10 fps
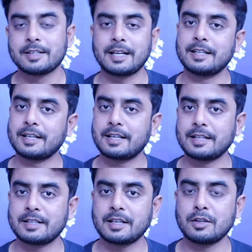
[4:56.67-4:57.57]
তাদের
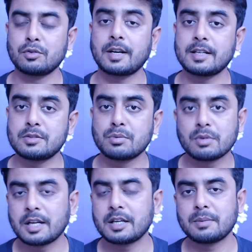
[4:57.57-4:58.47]
ক্ষেত্রে কিন্তু একটা
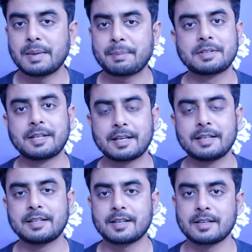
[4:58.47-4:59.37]
জীবনহানির ব্যাপার
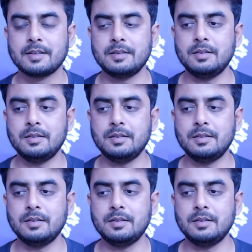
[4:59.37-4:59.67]
থেকেই থাকে